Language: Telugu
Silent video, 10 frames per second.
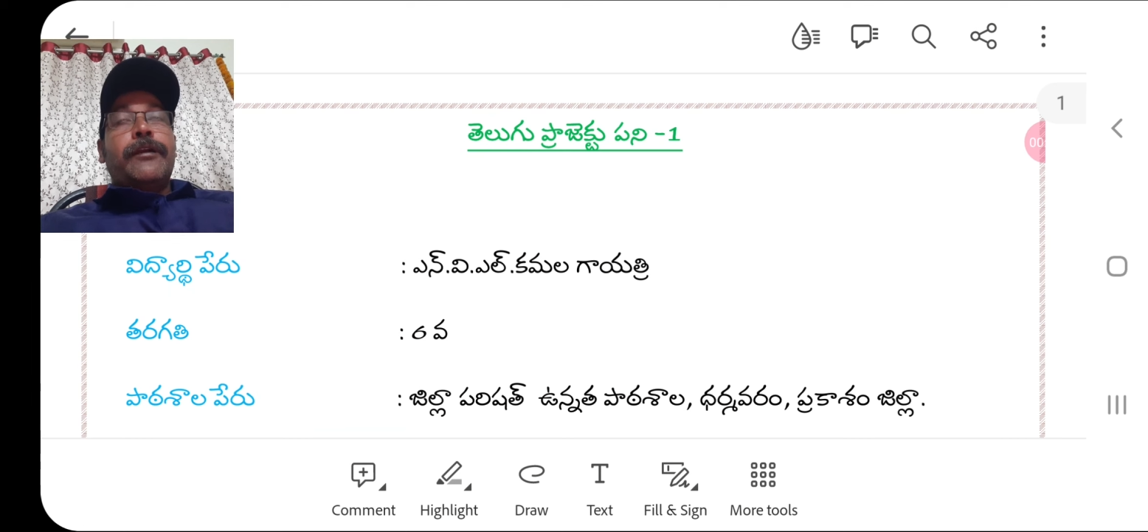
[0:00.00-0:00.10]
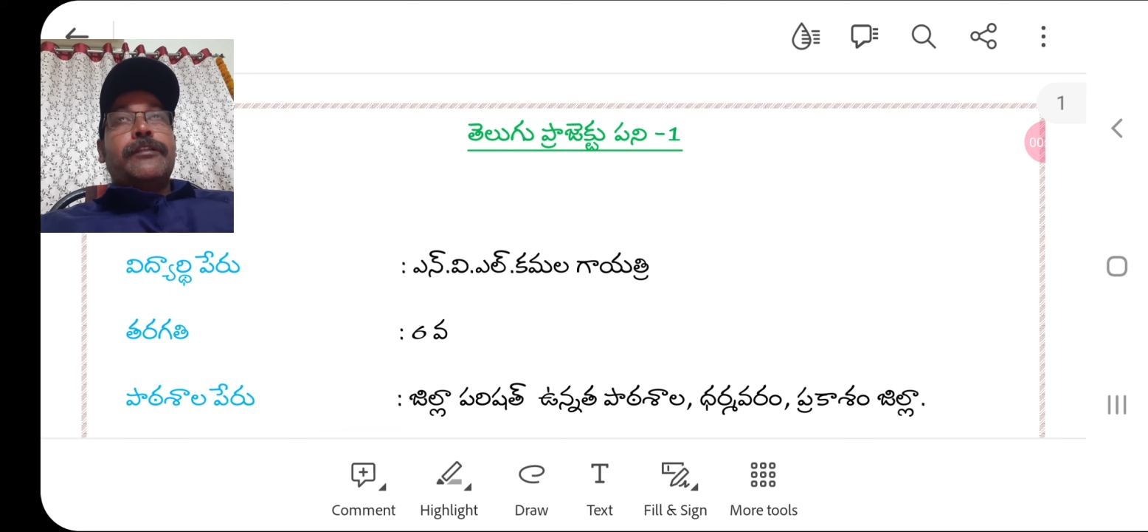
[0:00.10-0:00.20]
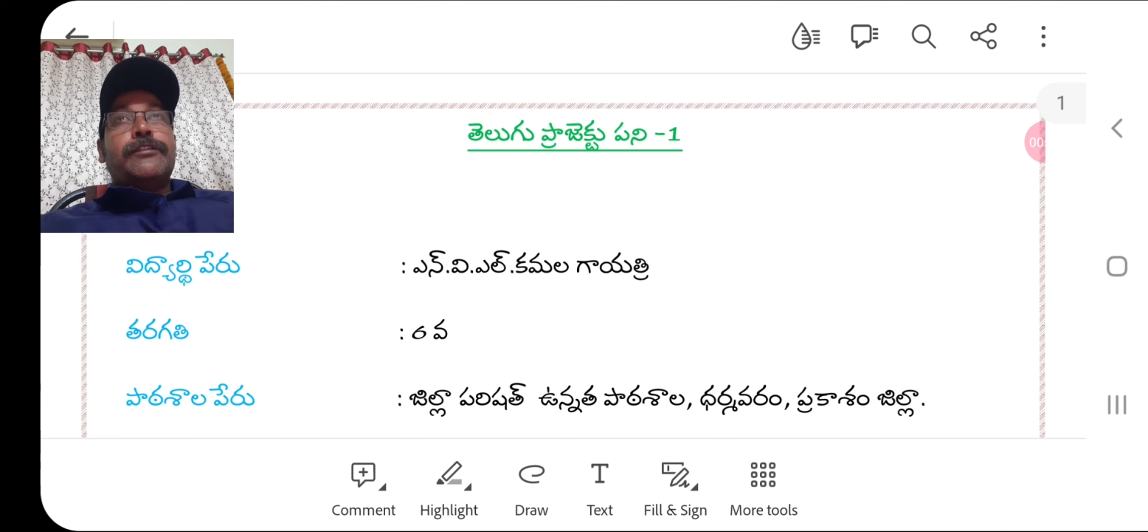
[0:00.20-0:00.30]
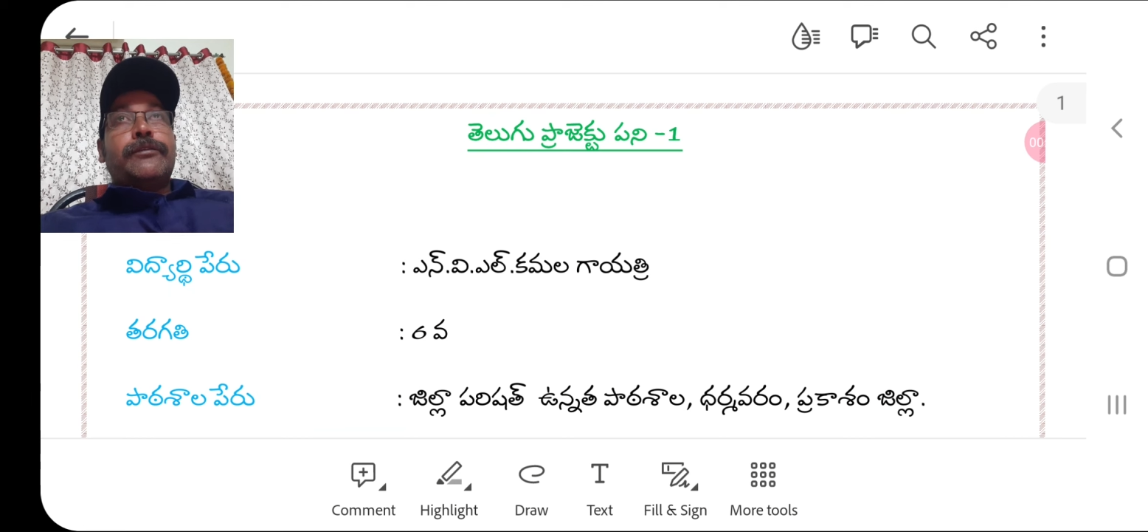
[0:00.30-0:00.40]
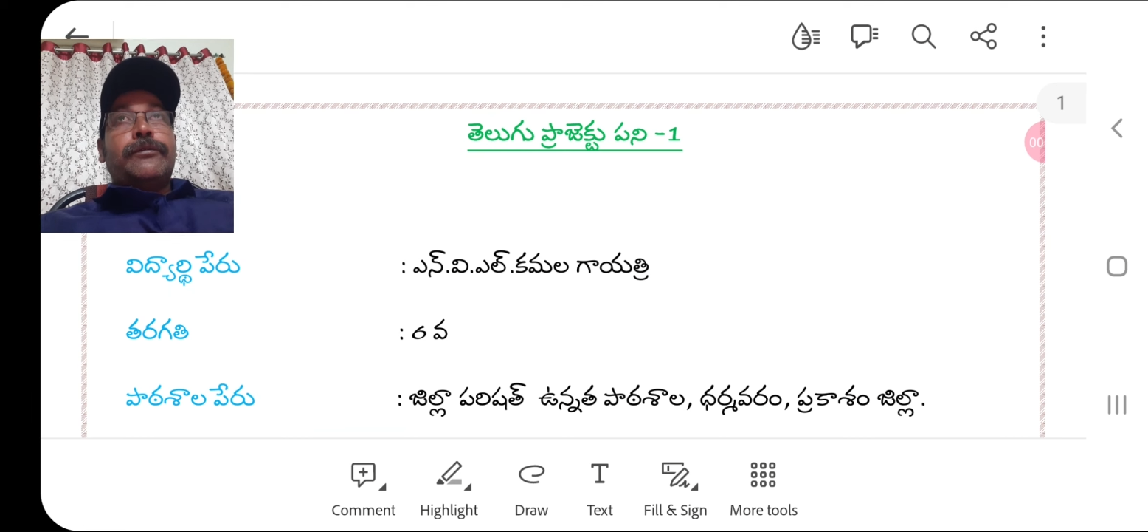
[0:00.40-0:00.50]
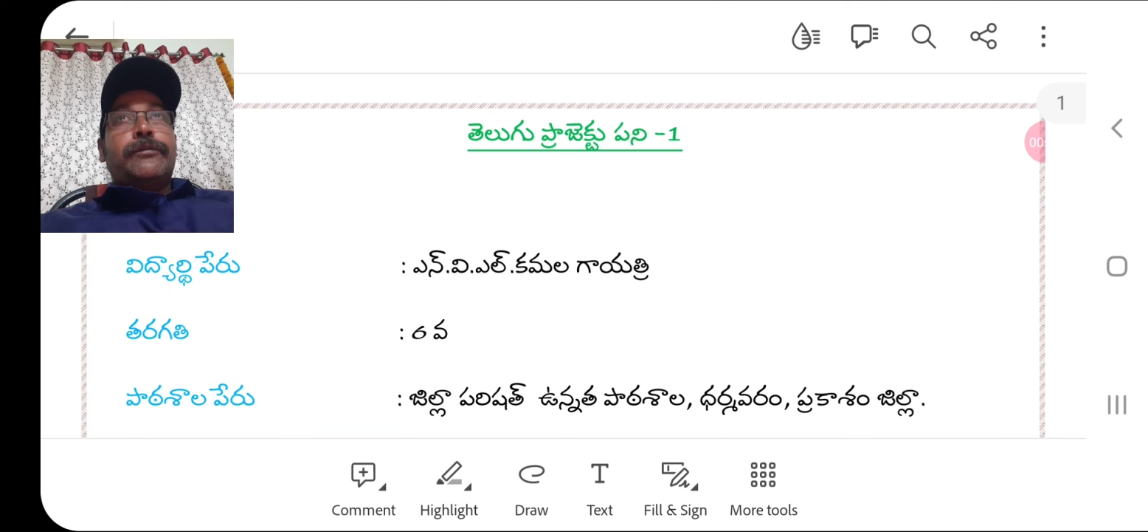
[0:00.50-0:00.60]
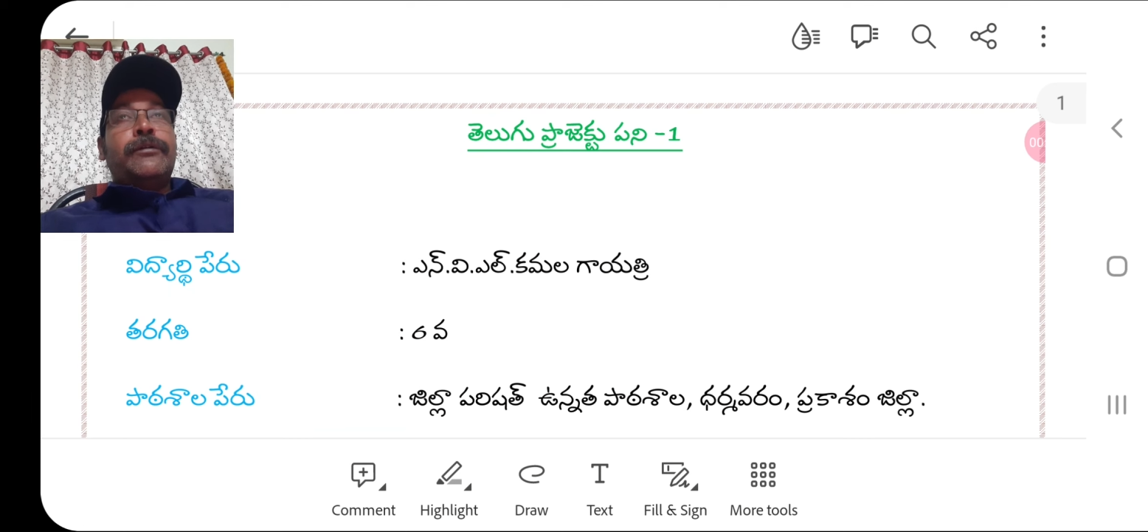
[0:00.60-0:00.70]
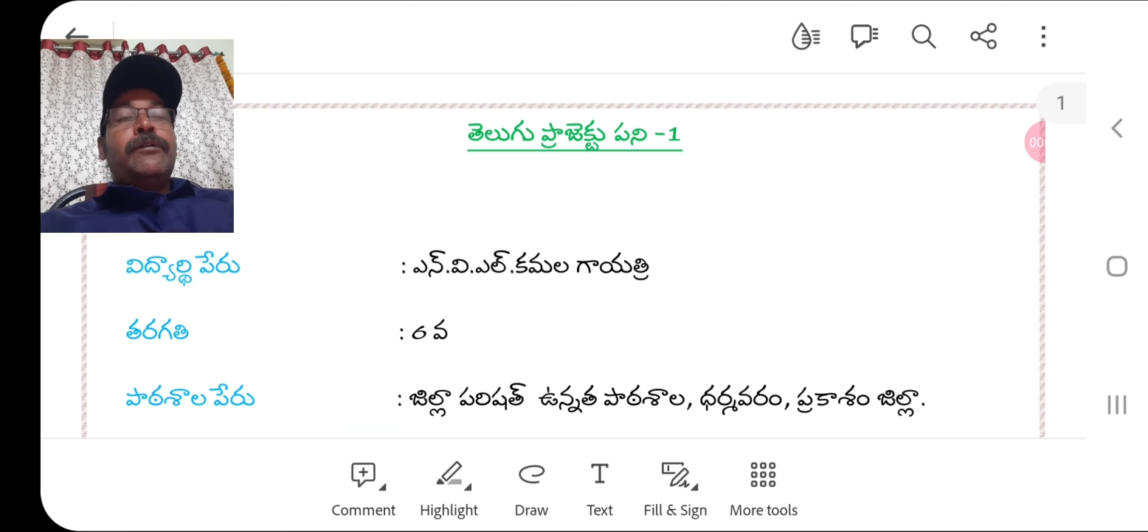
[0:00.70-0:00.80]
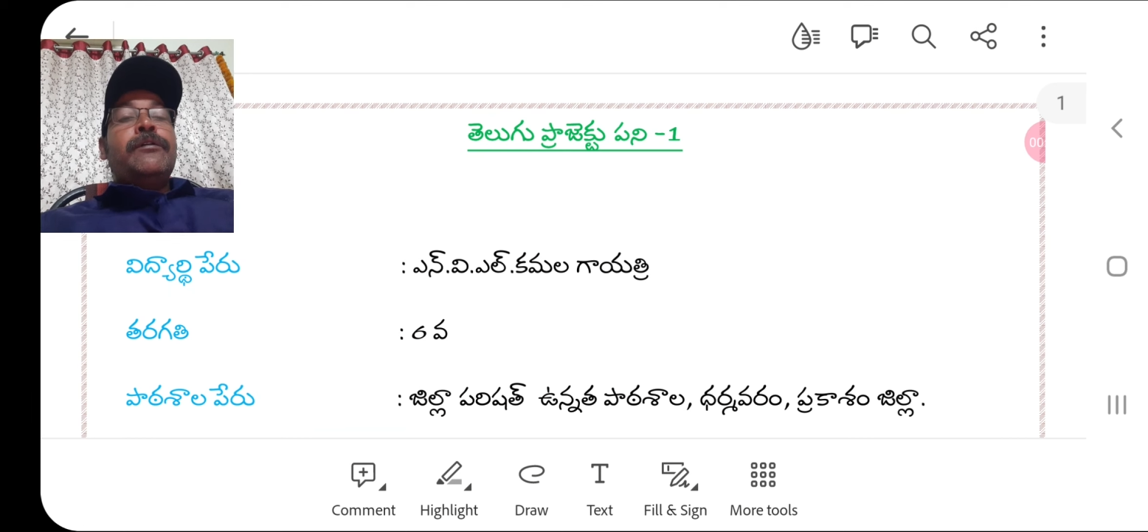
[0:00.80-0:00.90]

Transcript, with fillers: మార్చుకుంటూ